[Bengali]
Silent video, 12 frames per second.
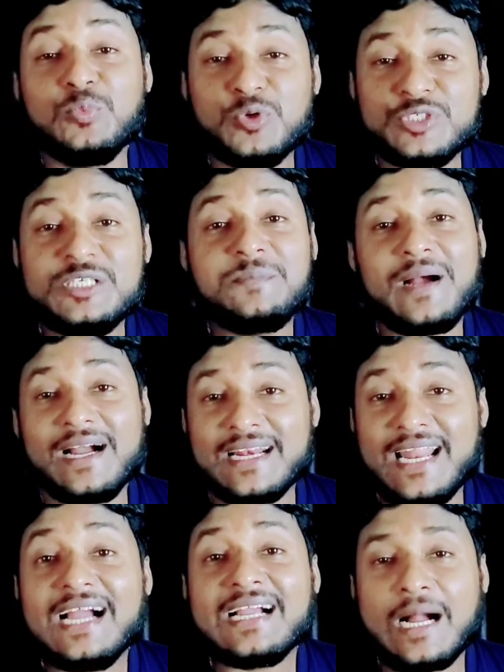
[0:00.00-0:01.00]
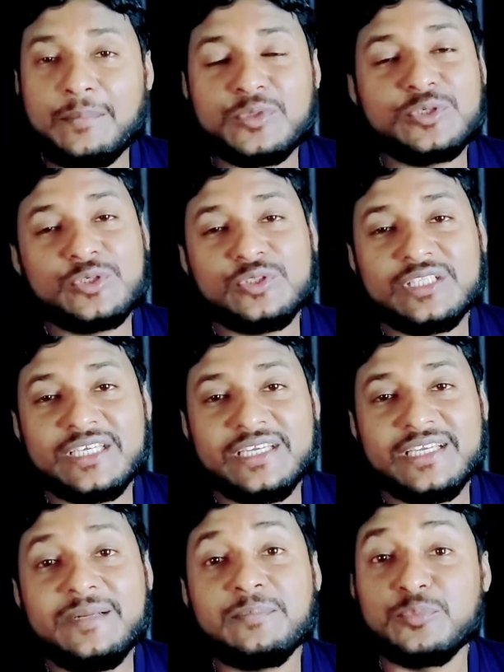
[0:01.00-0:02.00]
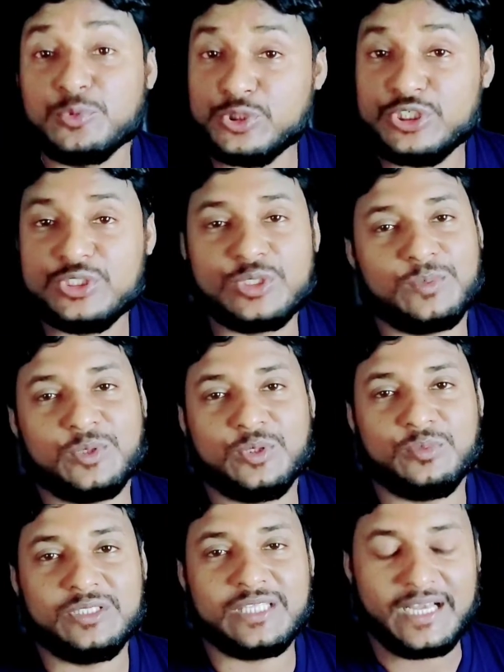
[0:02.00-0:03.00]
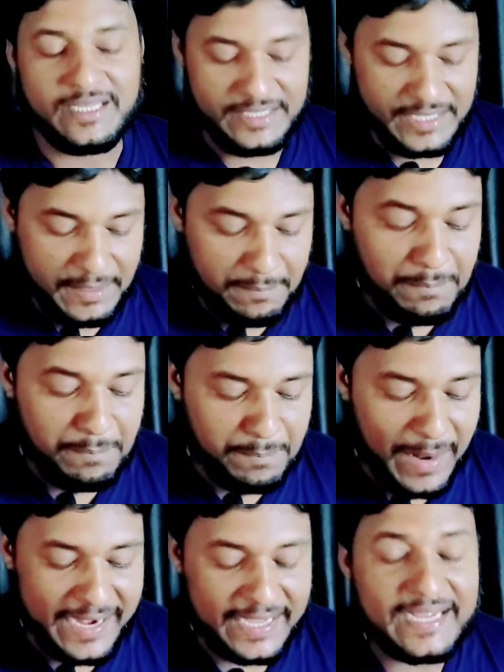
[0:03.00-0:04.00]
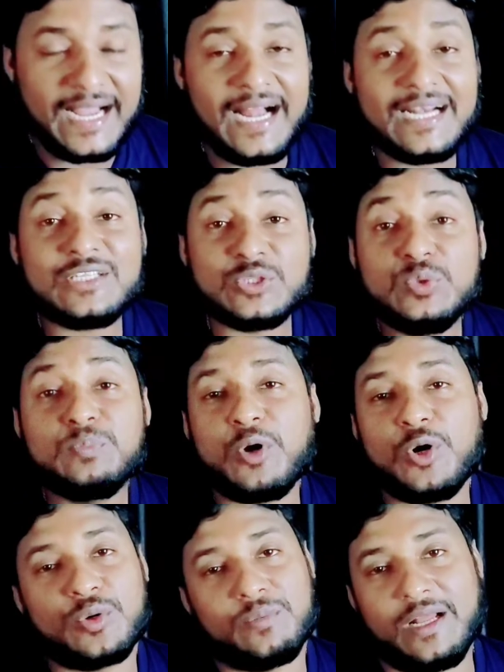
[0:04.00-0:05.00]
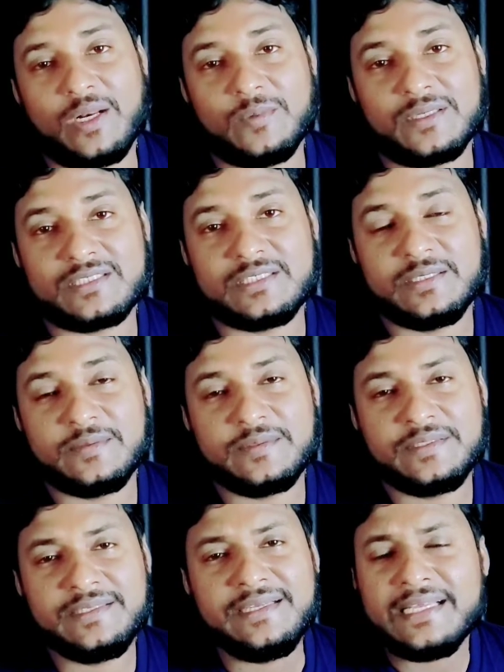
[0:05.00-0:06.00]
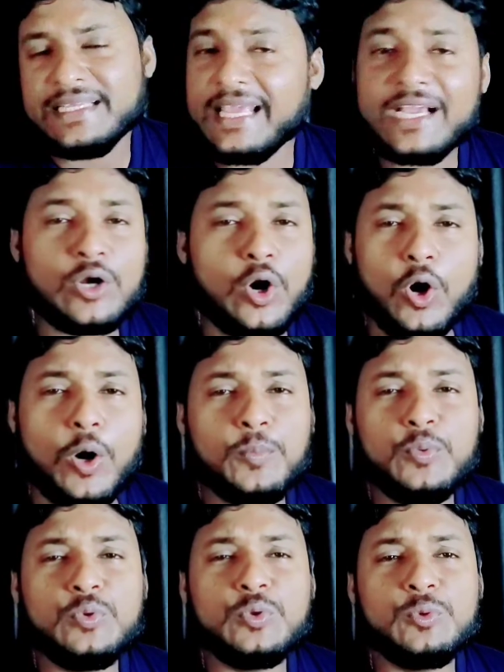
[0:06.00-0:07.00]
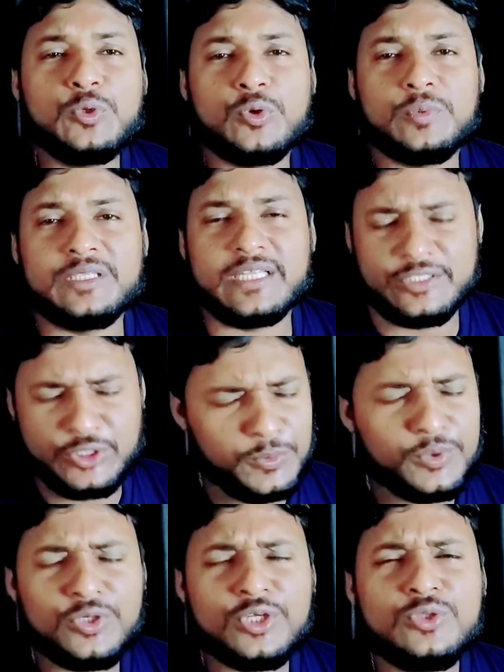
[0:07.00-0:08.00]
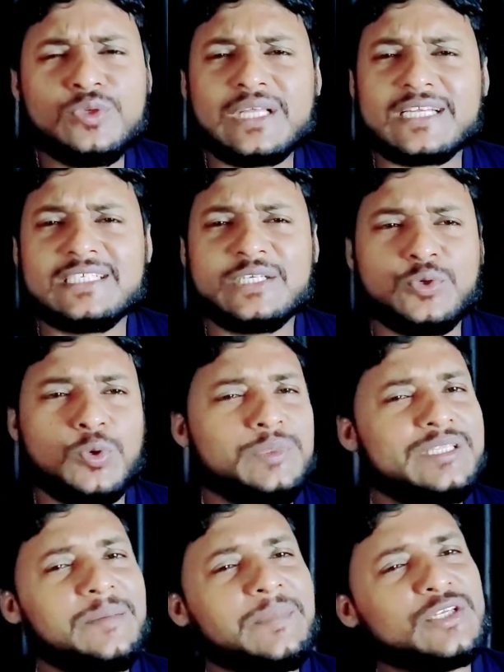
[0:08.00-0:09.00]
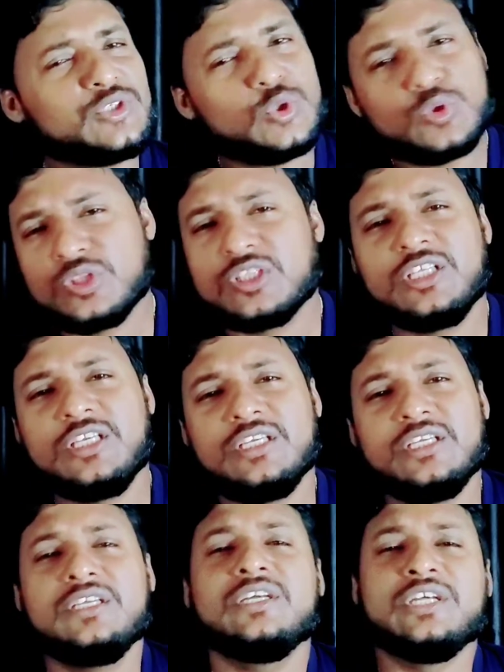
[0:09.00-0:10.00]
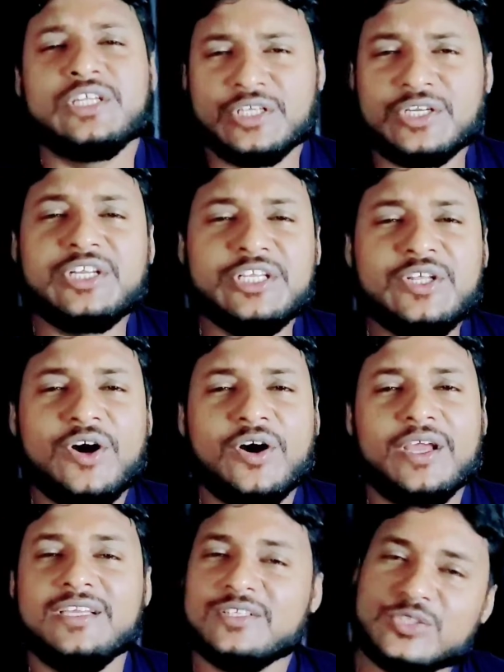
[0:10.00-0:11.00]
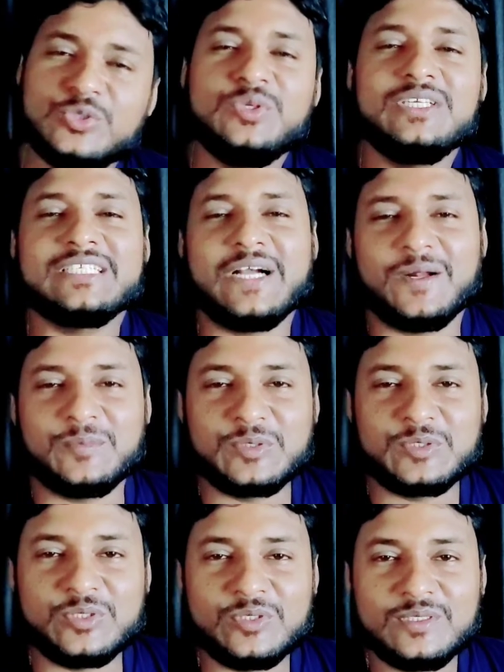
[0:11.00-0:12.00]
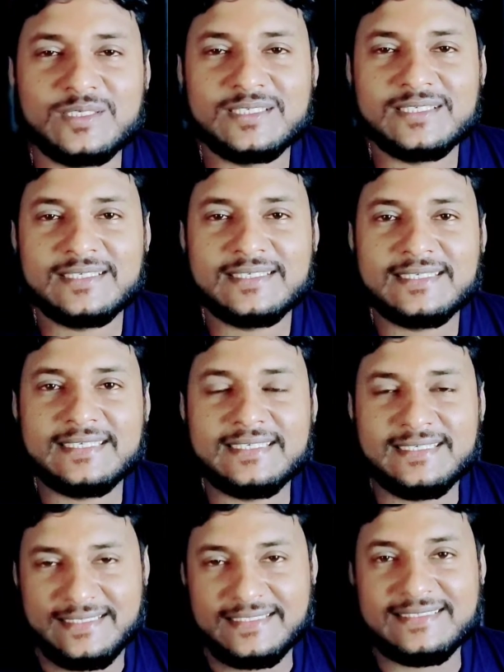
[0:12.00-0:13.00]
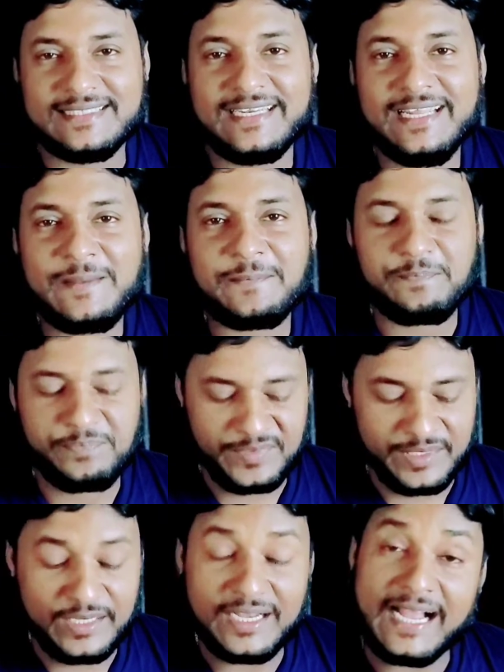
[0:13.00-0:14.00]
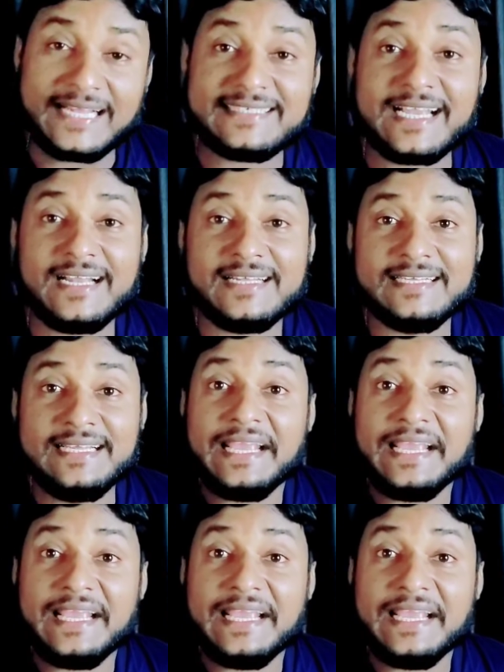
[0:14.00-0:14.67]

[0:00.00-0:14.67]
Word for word: রূপসী বাংলা কাব্যগ্রন্থের পঁচিশতম কবিতা পারাগার দু পর ভালোবাসি এক অপূর্ব কবিতা জীবনানন্দ দাসের কবিতা মানে সত্যি হৃদয় ছুঁয়ে যাওয়ার মতো তাই না আচ্ছা